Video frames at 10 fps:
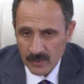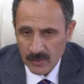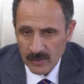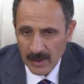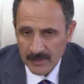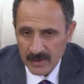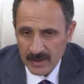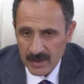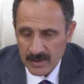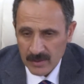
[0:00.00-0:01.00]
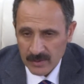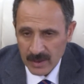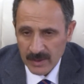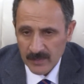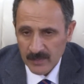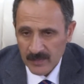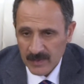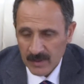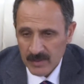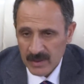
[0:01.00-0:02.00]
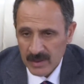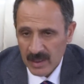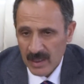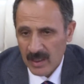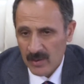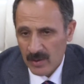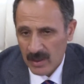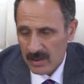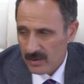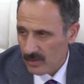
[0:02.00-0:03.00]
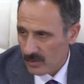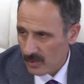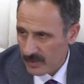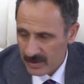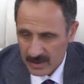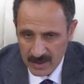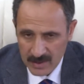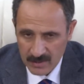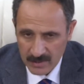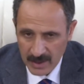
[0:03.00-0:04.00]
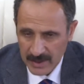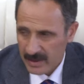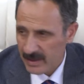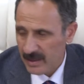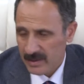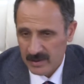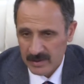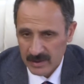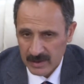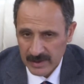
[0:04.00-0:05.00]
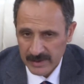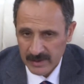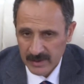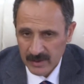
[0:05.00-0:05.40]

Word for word: onu yaptıktan sonra tabii ki ileriye yönelik okul bittikten sonra hayata atılacaklar.